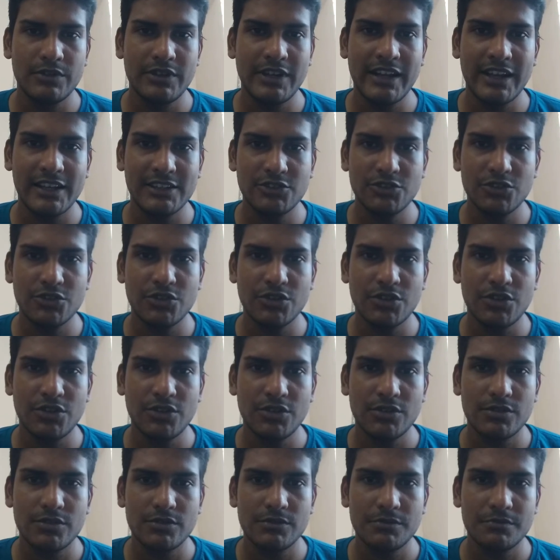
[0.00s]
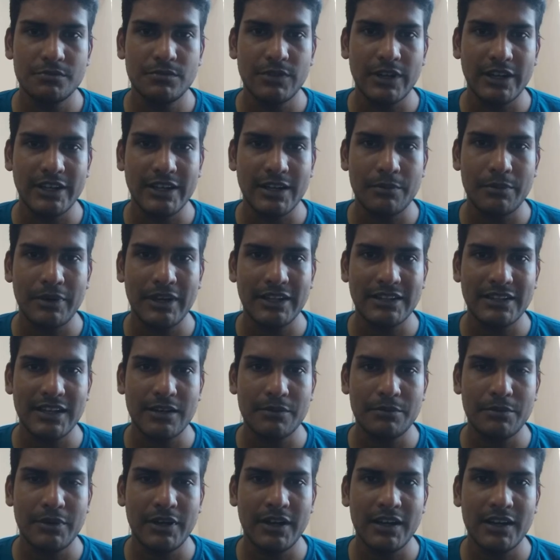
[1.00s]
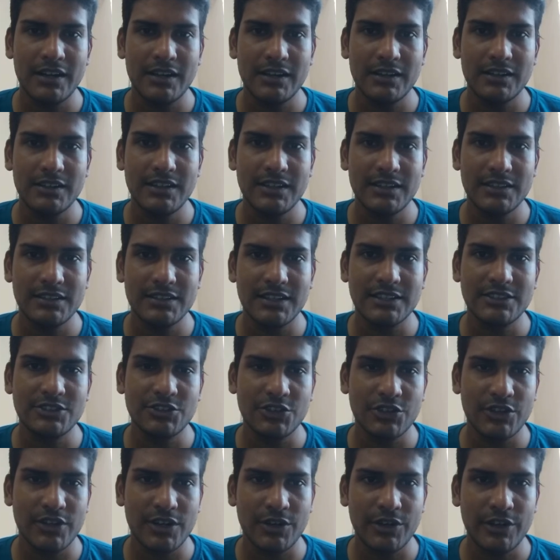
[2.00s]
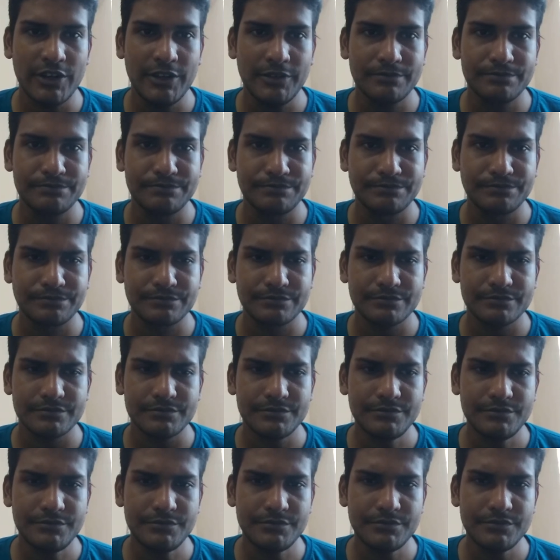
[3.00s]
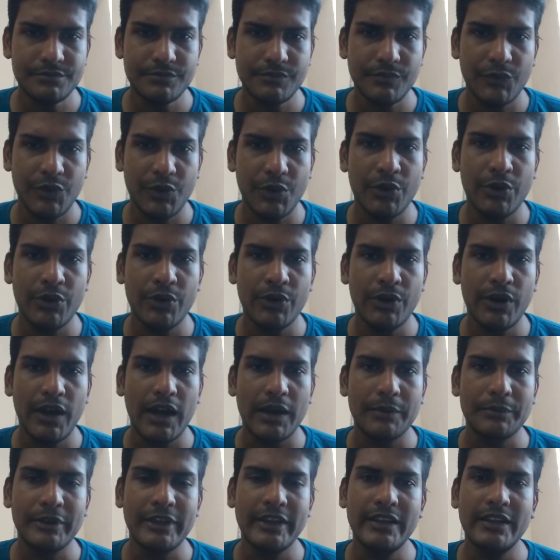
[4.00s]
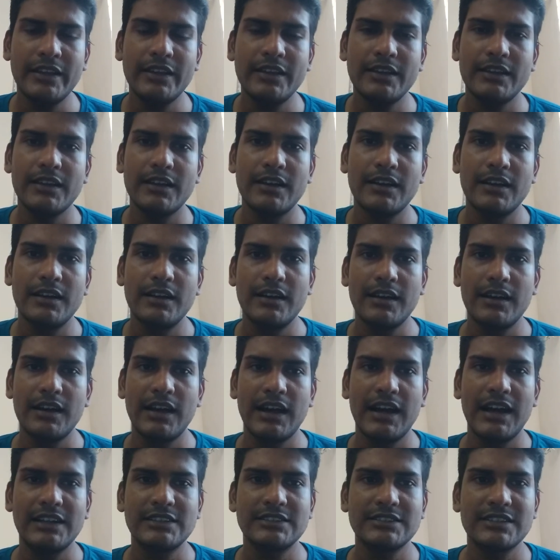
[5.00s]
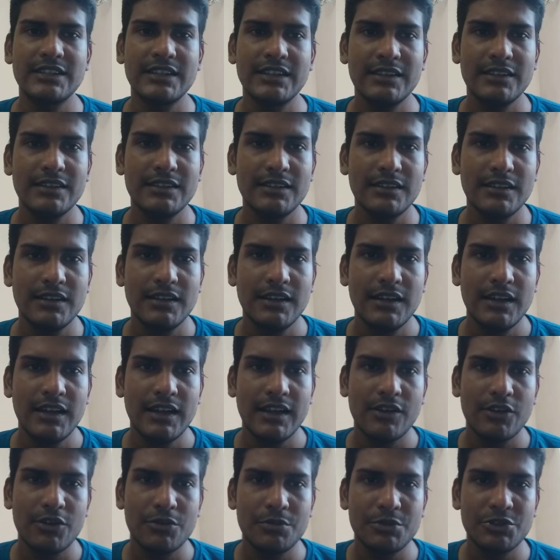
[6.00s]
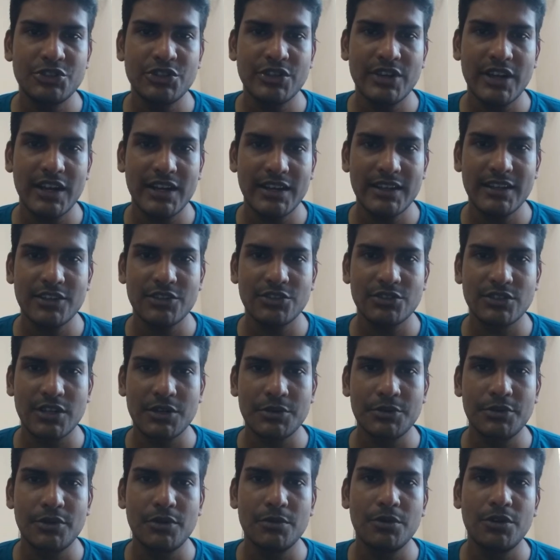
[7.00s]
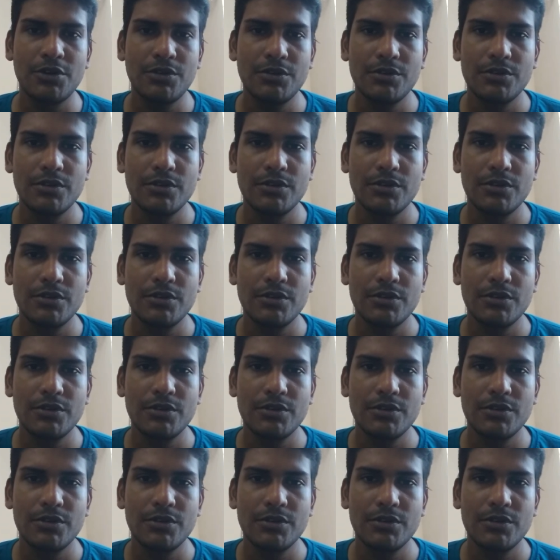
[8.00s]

নেয়ার জন্য একটা ভাতা বা ইয়ে ধার্য করা হয় তো আমি আজকে ওই বিষয়টা নিয়ে কথা বলবো